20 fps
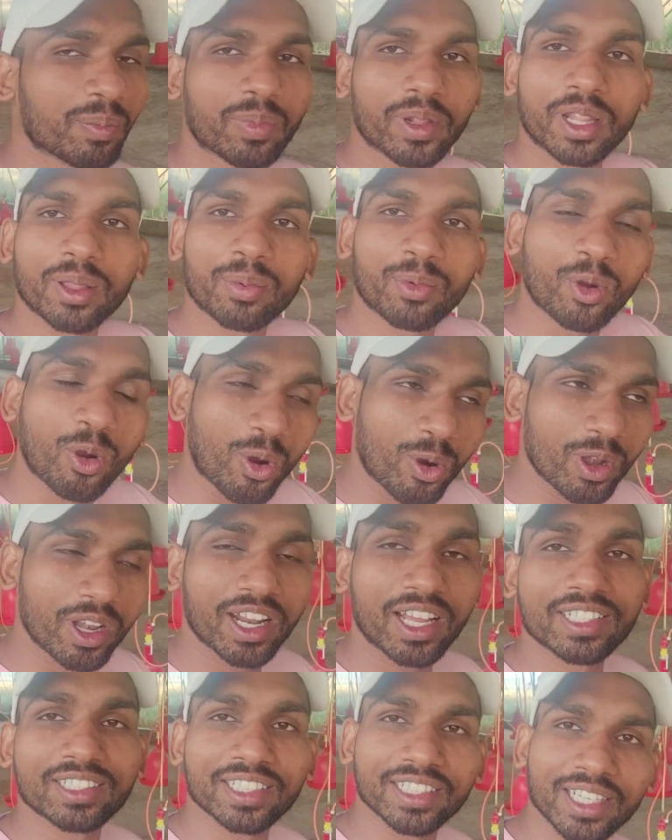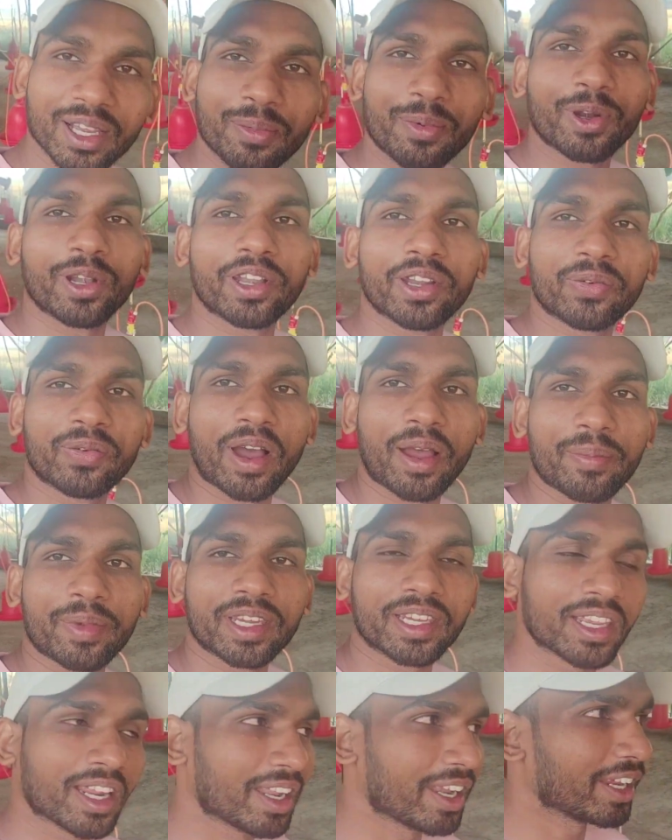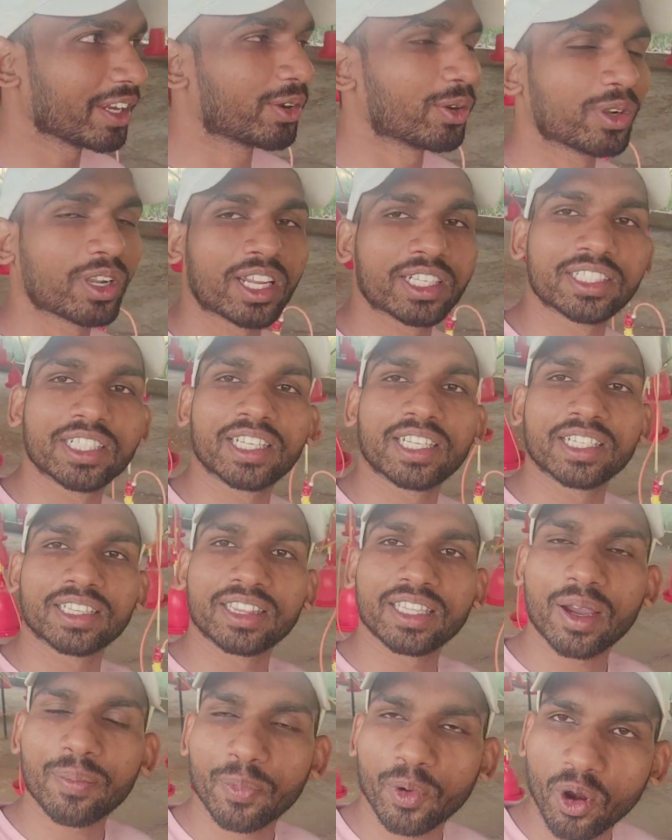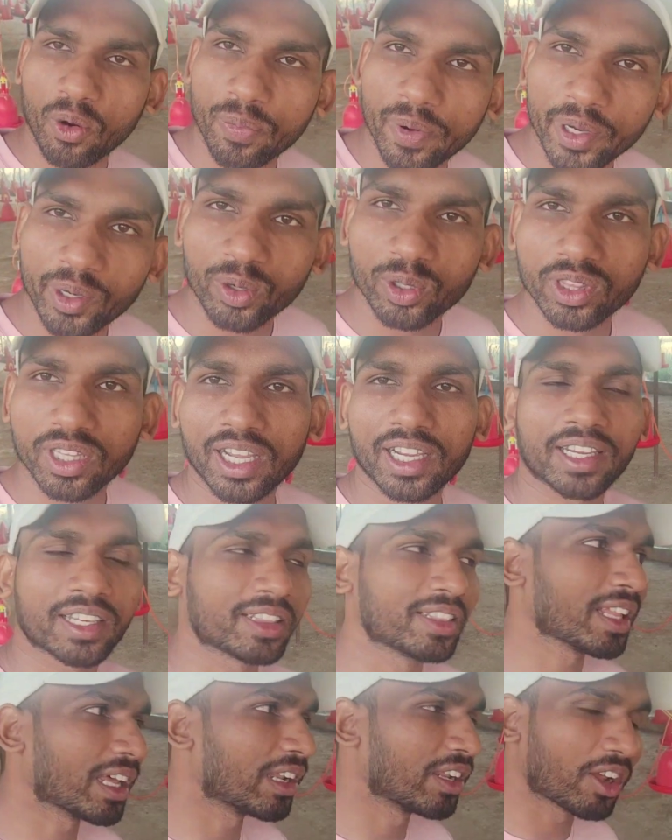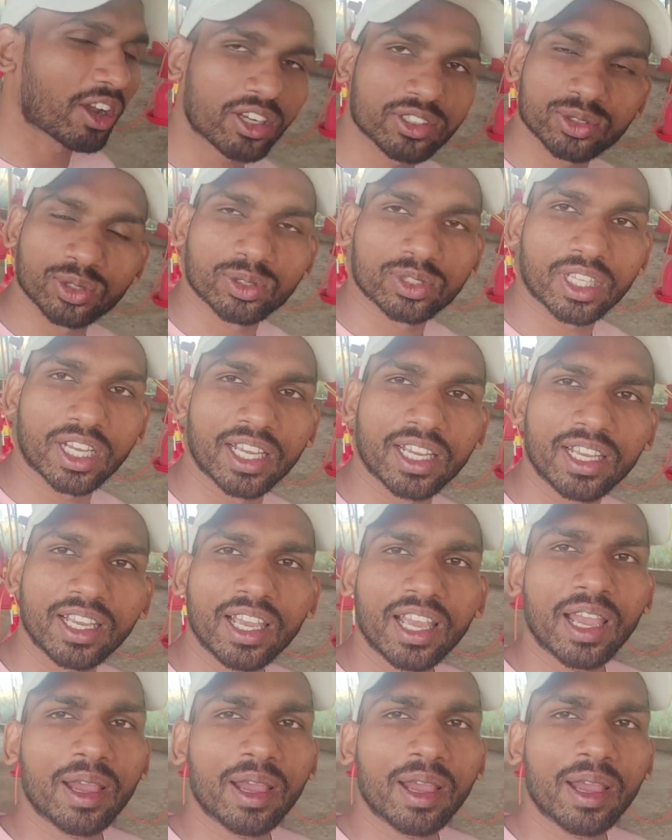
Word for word: मतलब खोलना चाहिए पोल्ट्री फार्मिंग या नहीं खोलना चाहिए कितना प्रॉफिट होता है कितना लॉस होता है